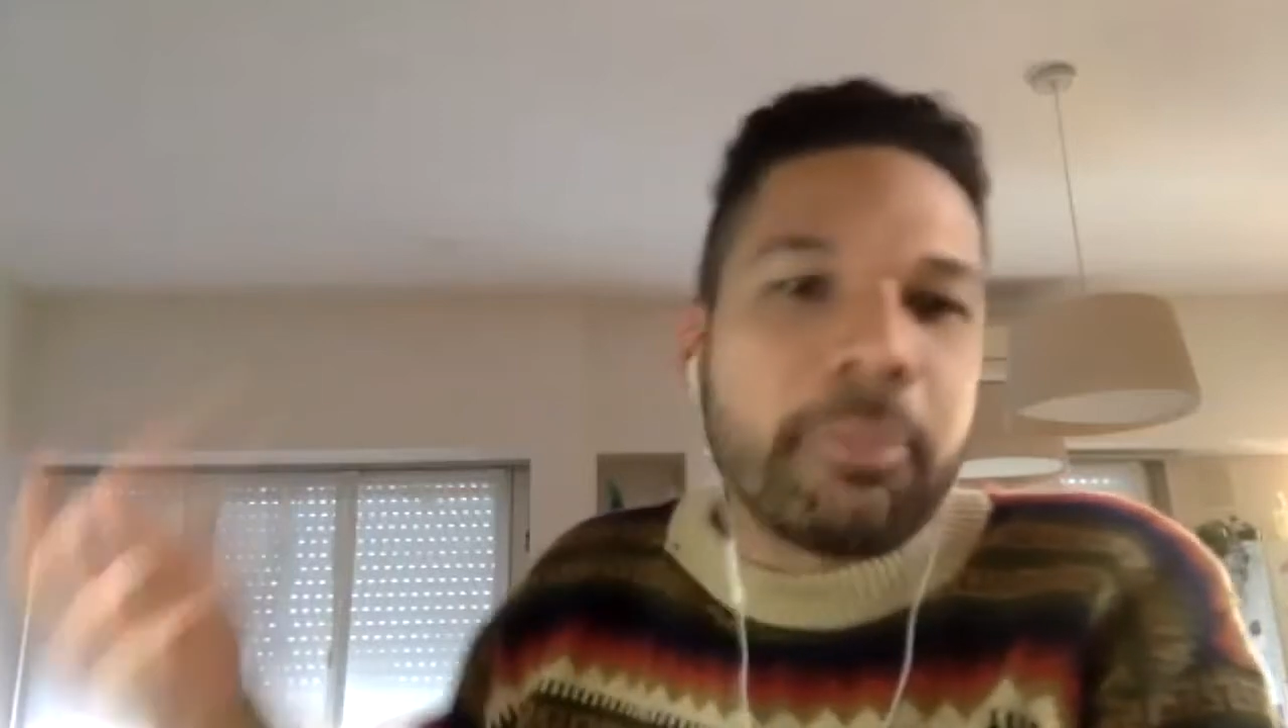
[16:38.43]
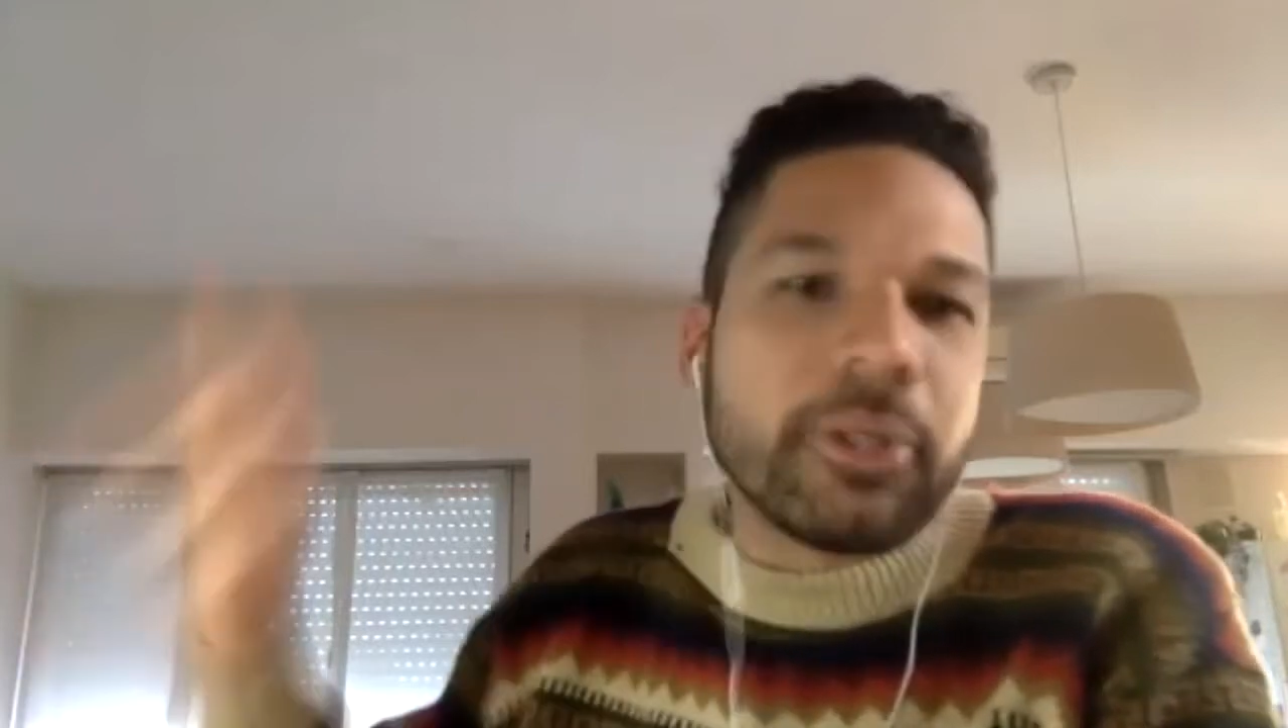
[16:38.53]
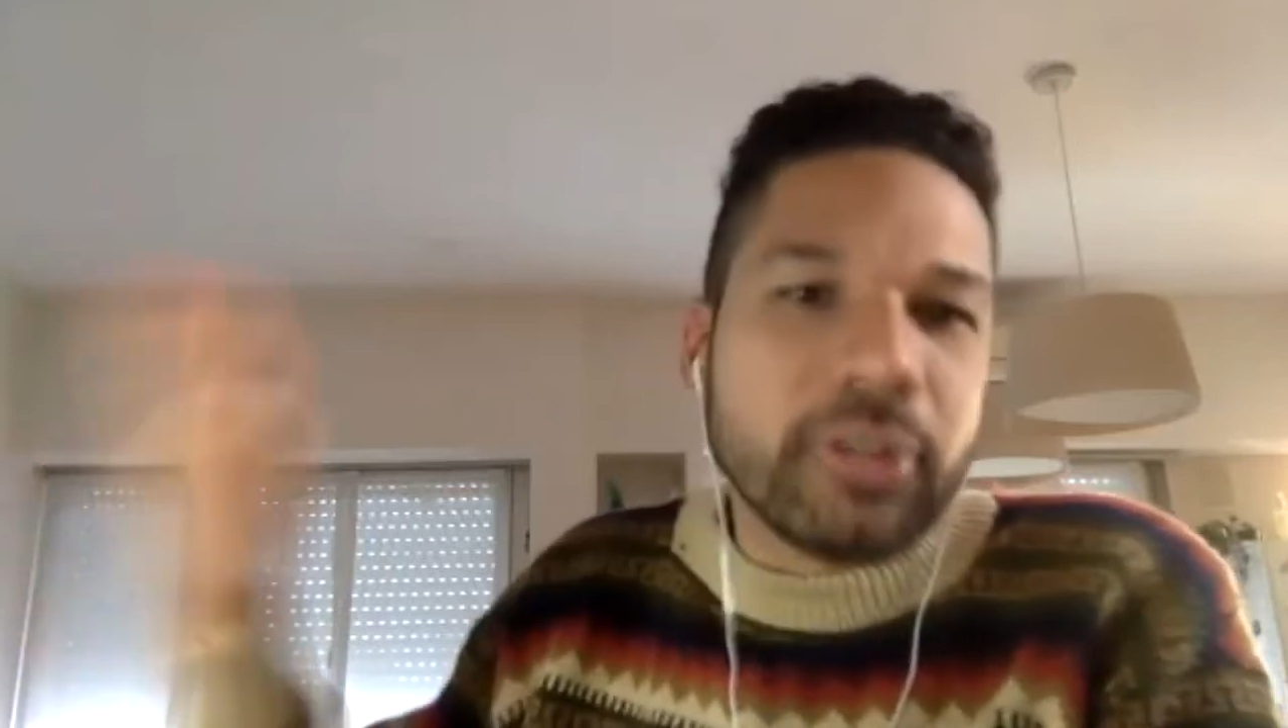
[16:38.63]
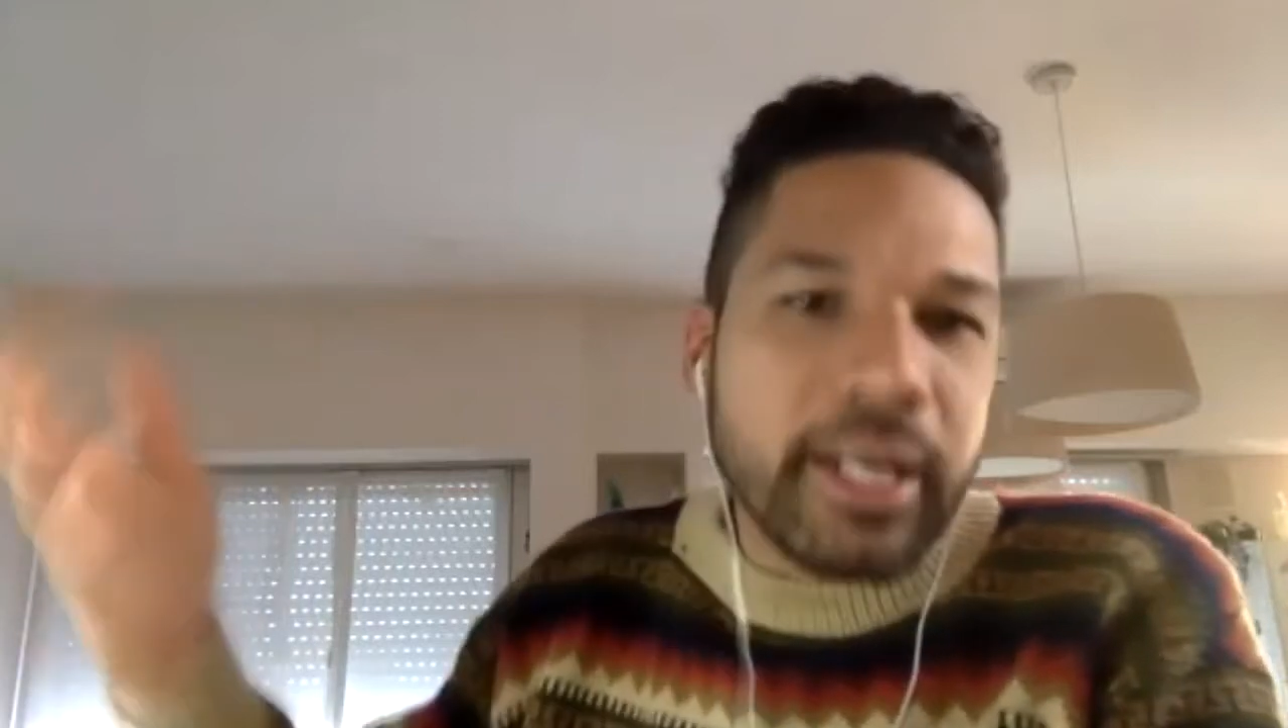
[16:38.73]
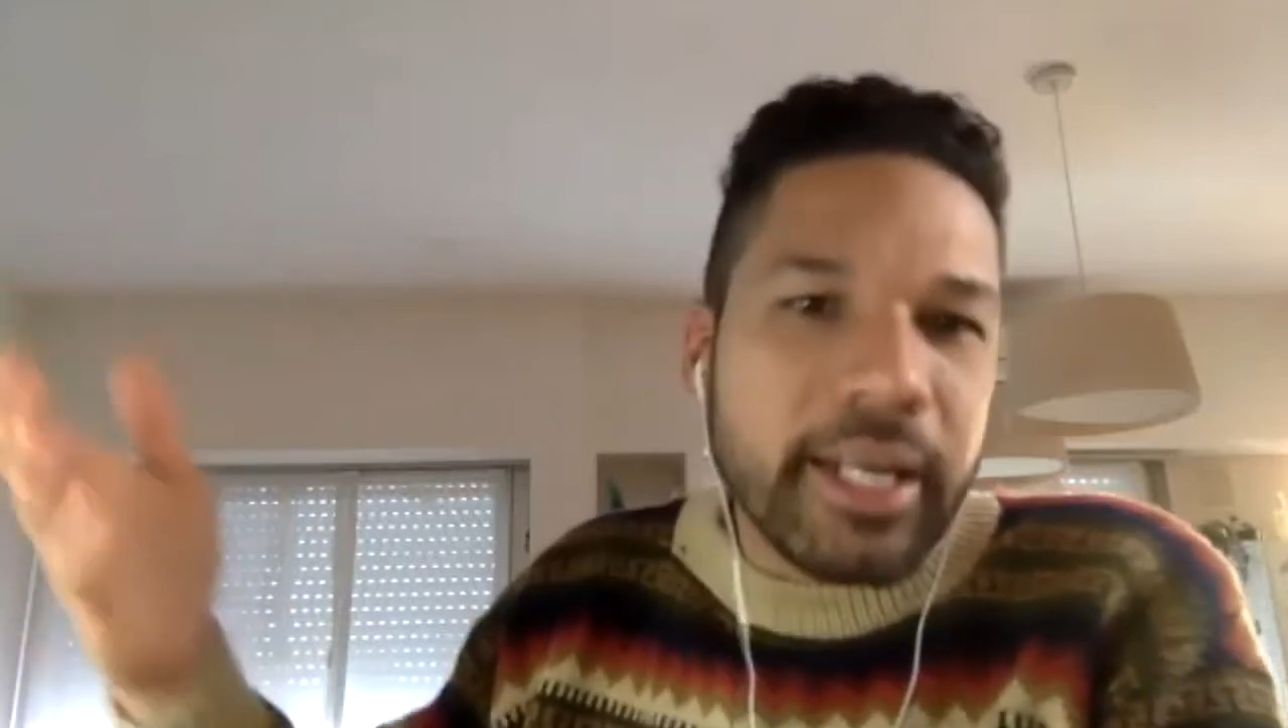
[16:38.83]

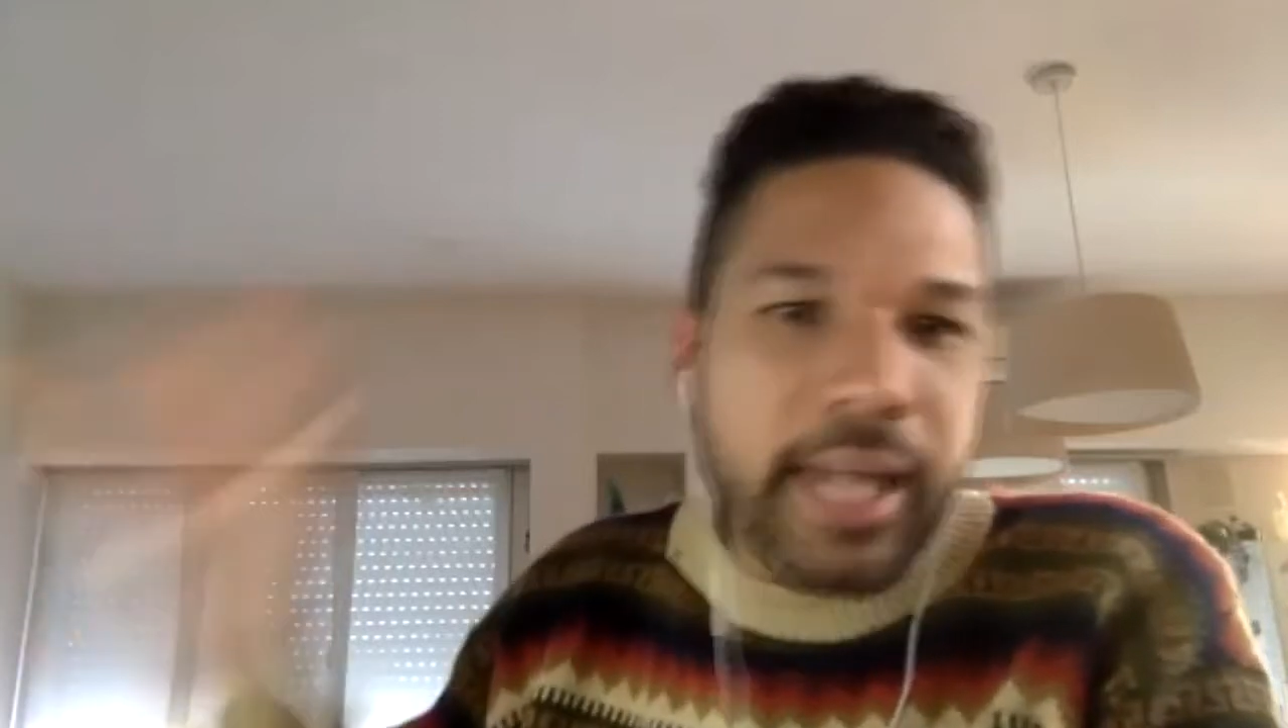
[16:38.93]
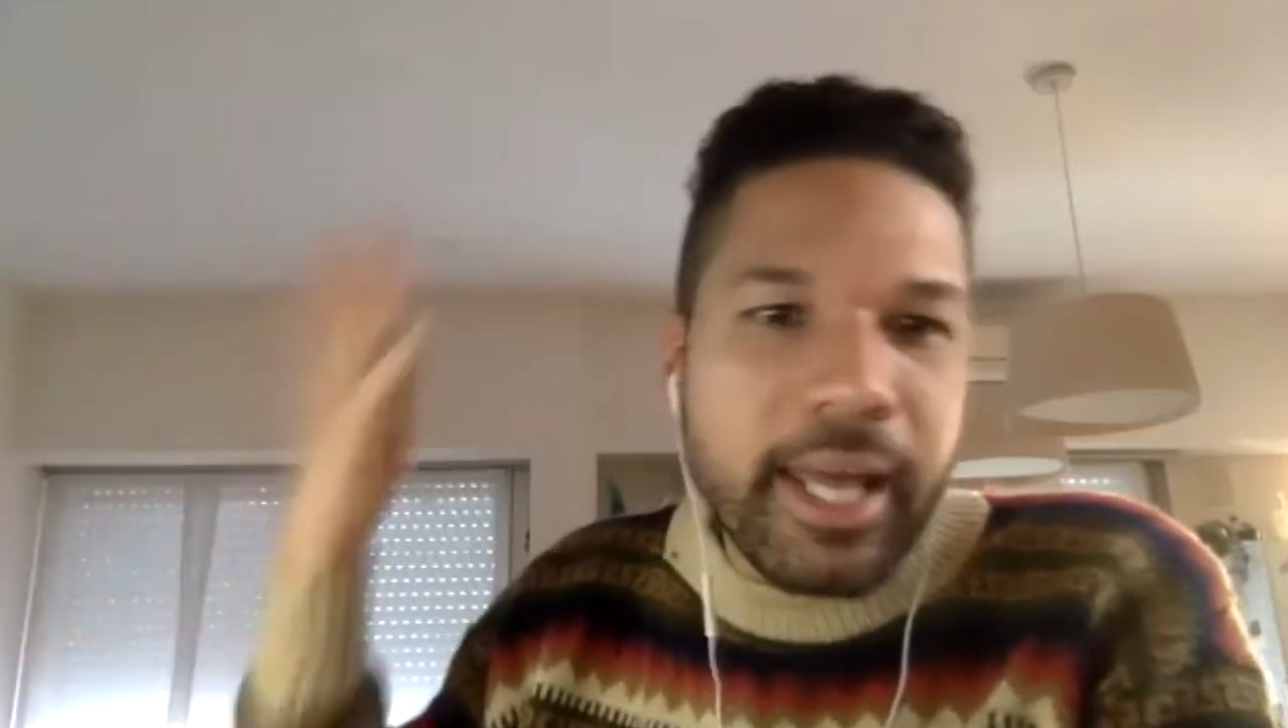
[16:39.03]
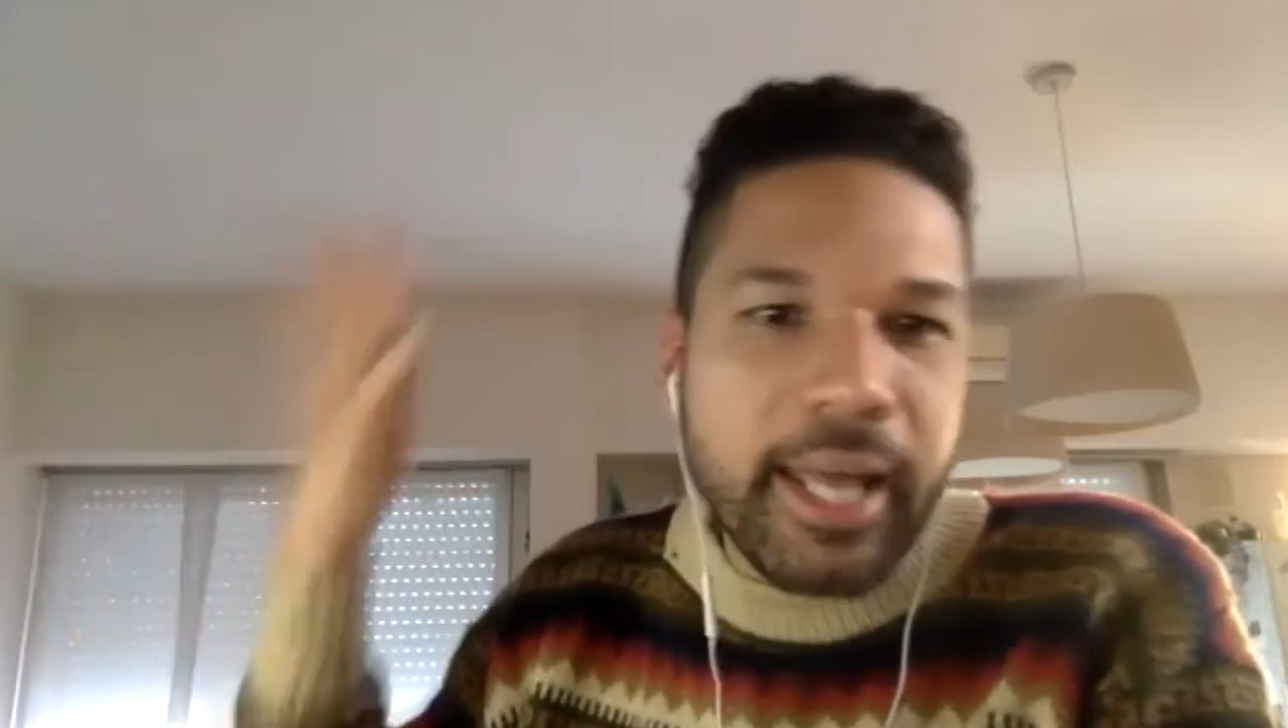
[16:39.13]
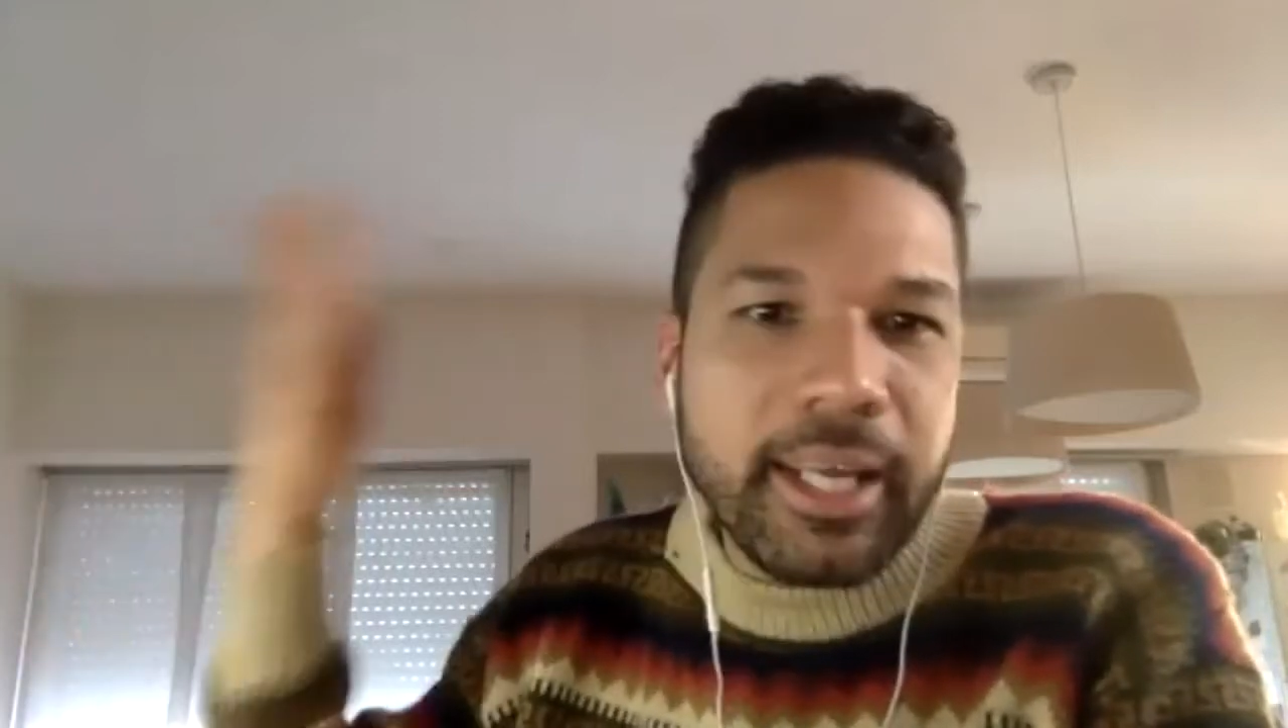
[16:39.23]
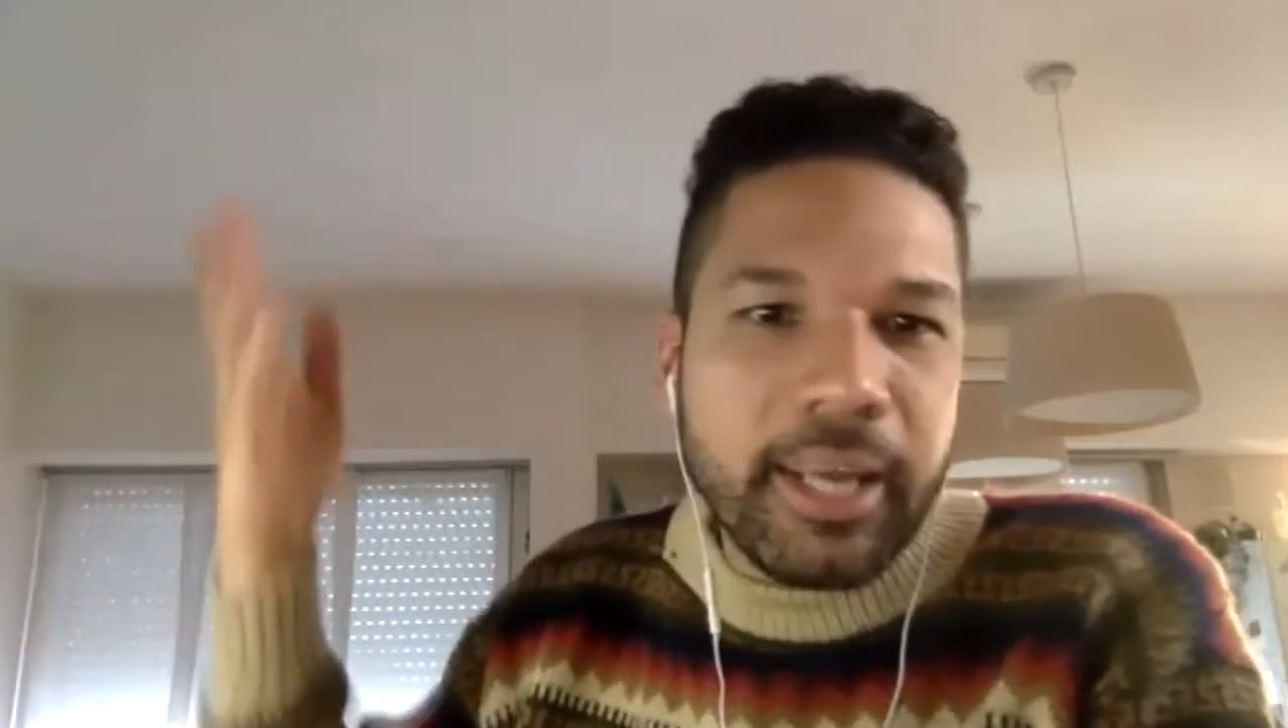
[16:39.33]
personalidades